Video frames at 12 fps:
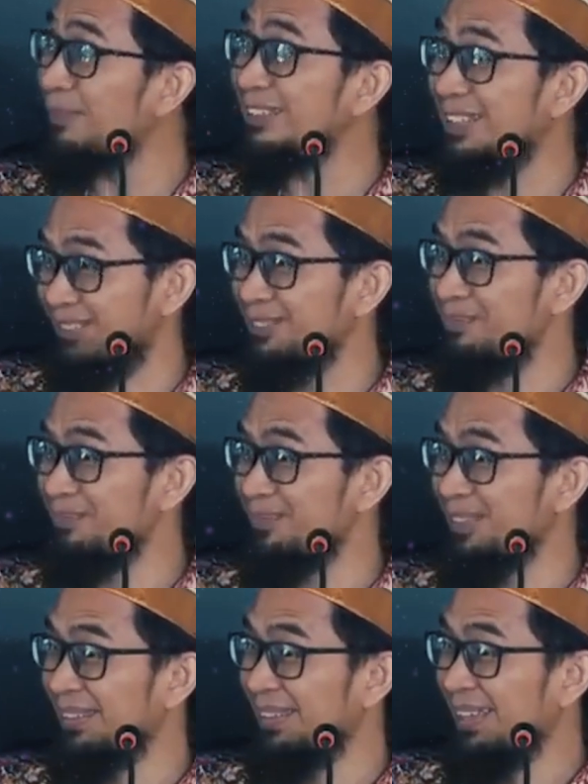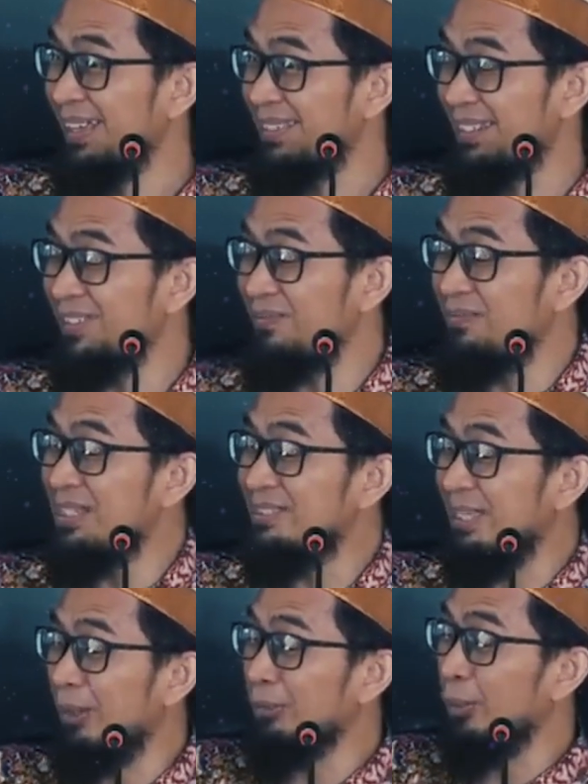batas. Jadi
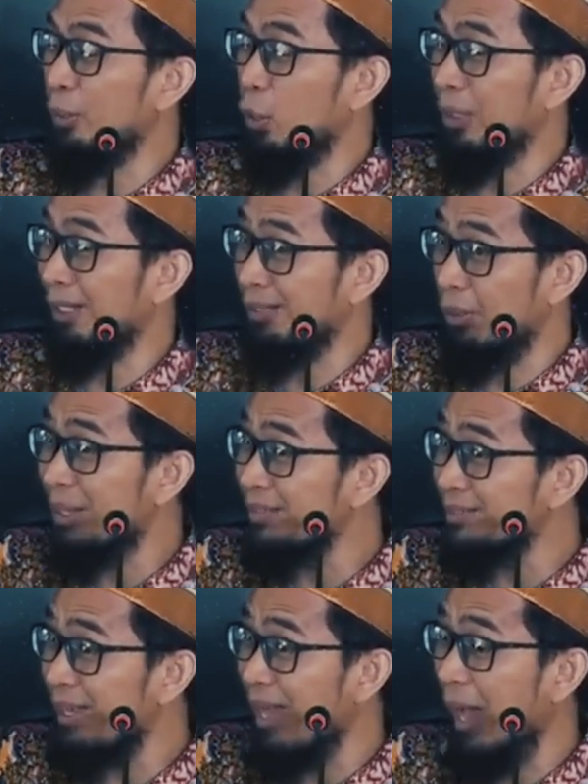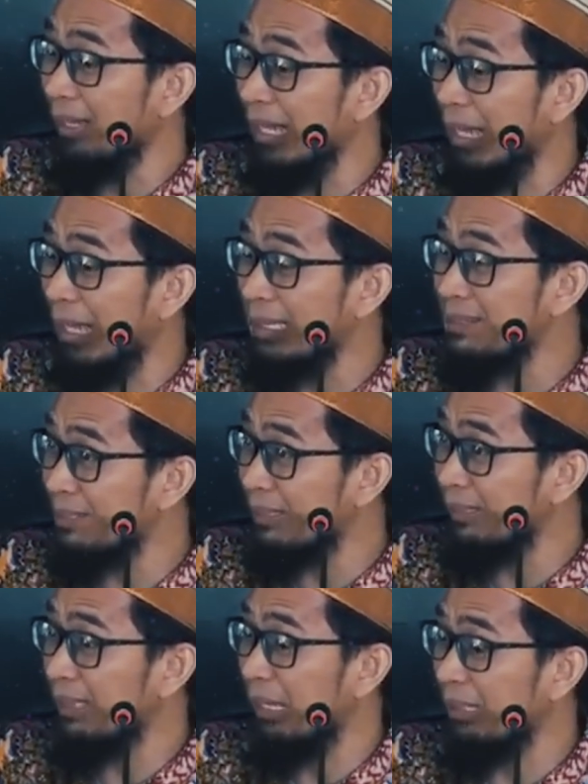bisa untuk orang dewasa, anak
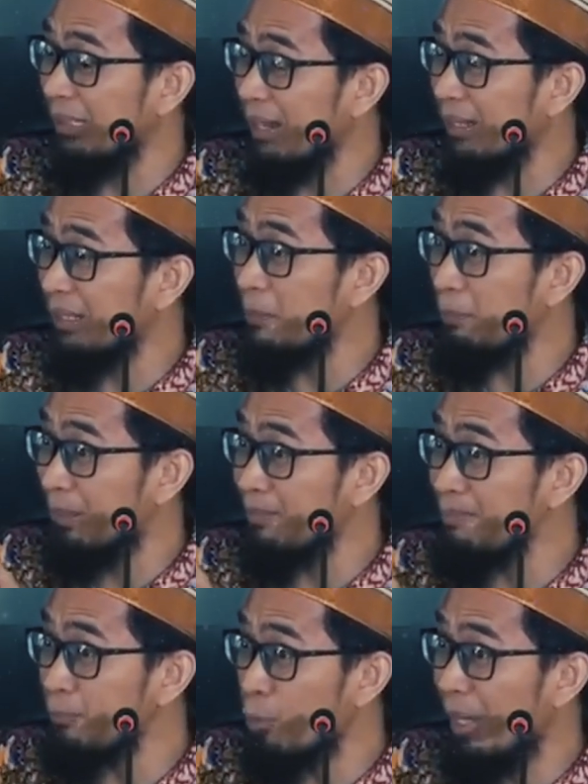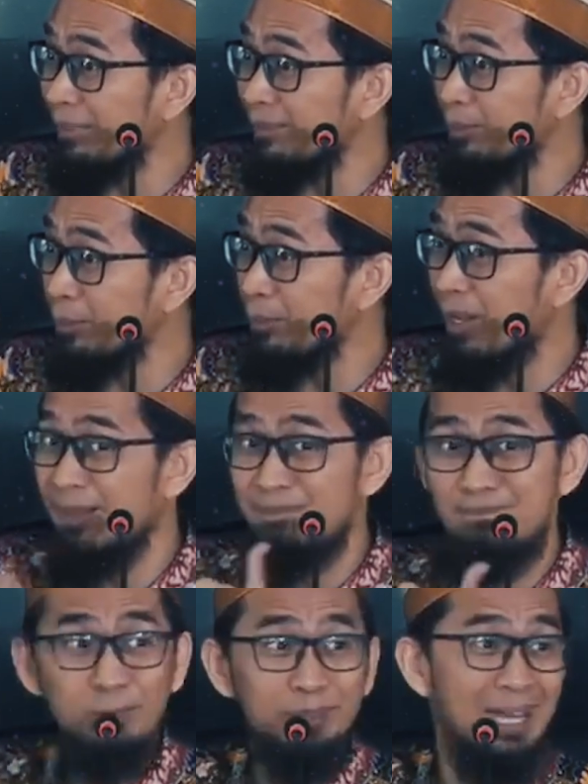kecil, laki-laki, perempuan, tua,
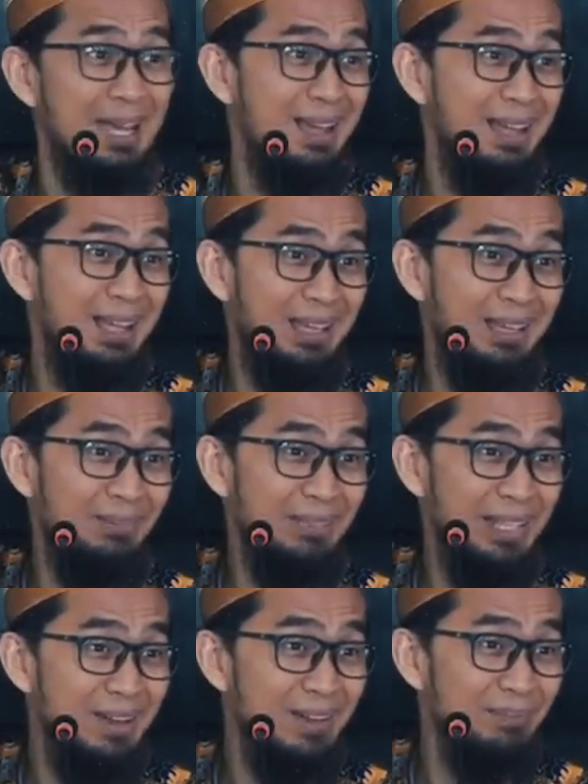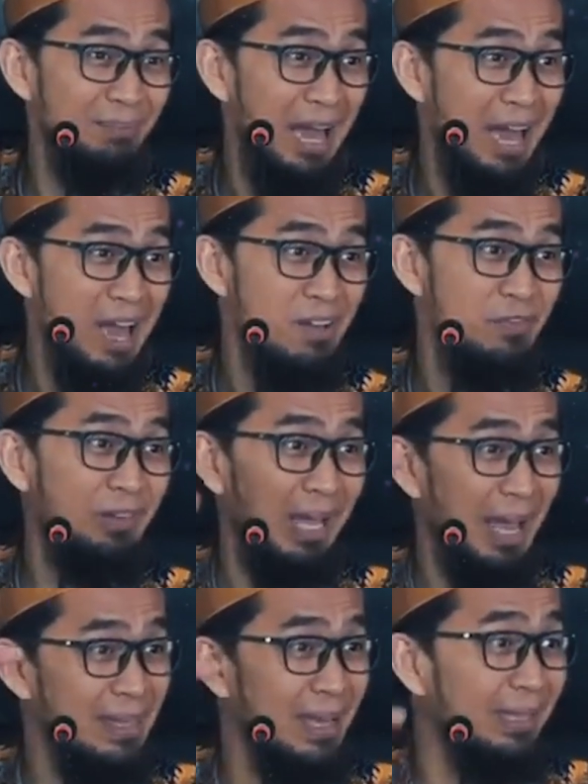muda, ya, maaf,
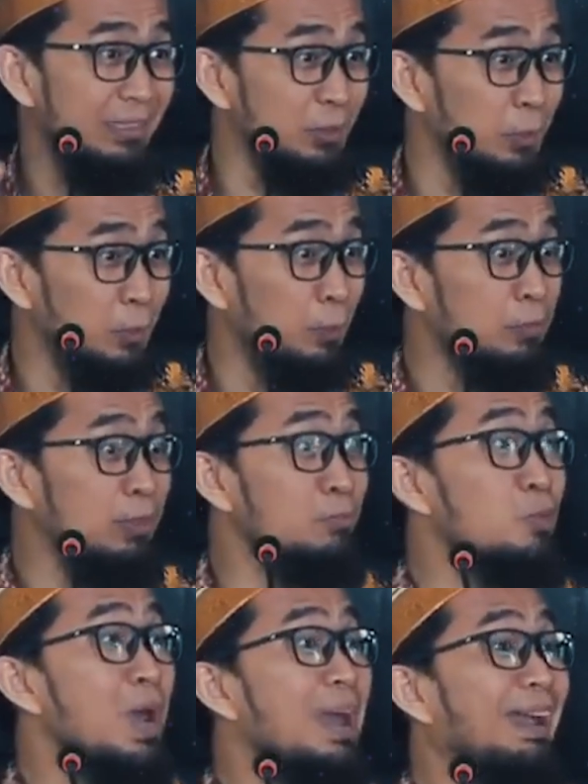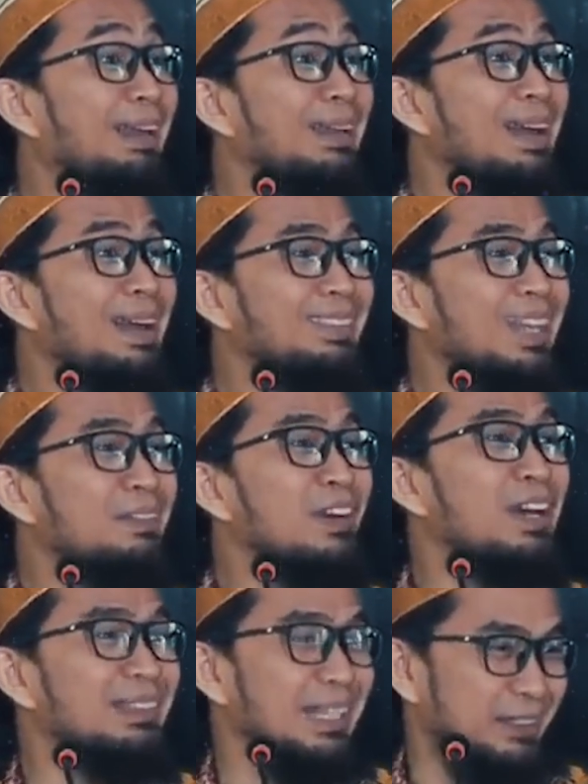kaya, cukup semua kalangan
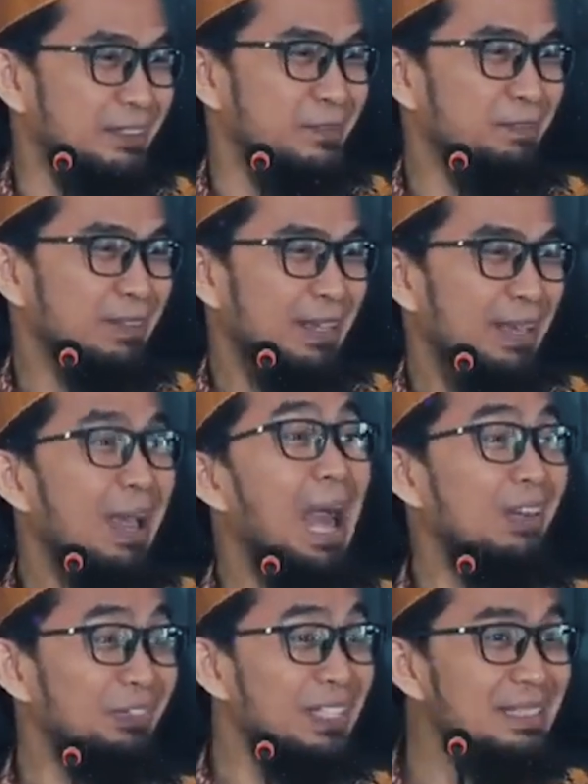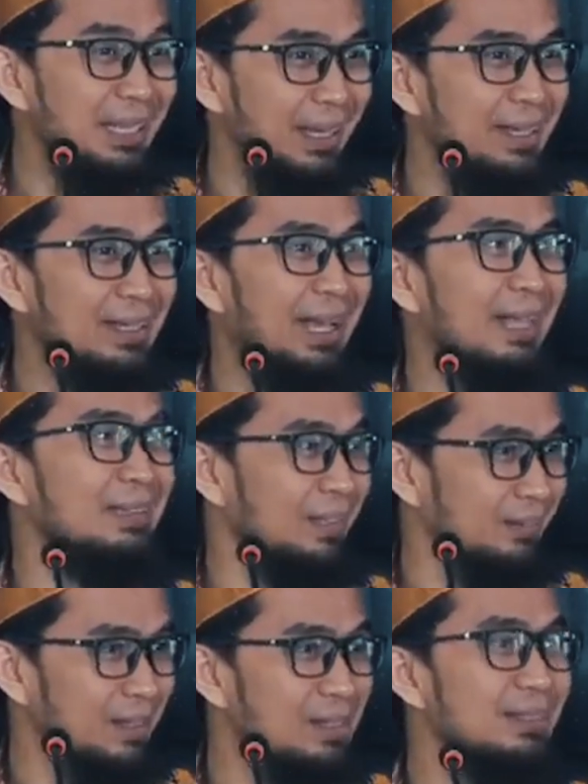tanpa batas. Artinya, kata
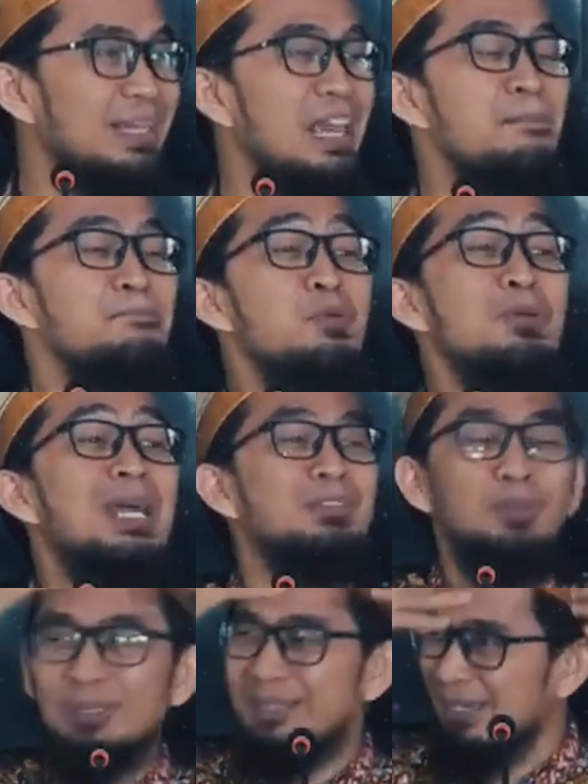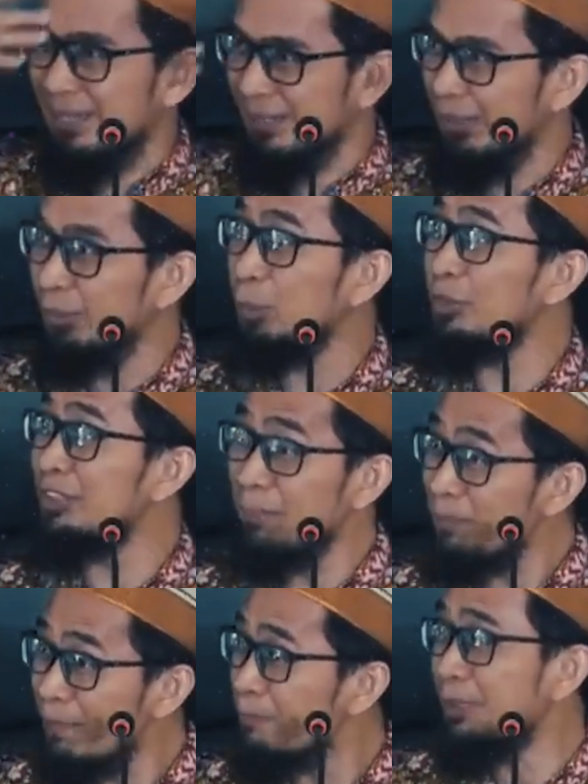Allah, saya buka surga ini untuk
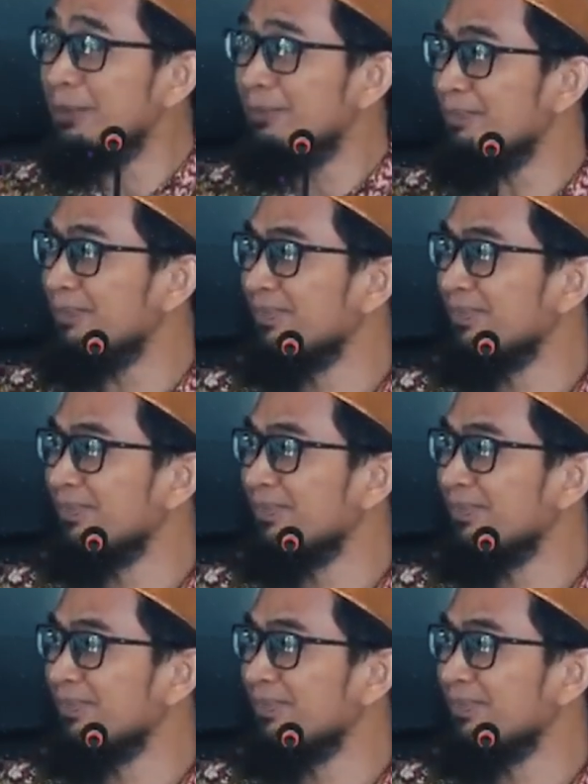siapapun.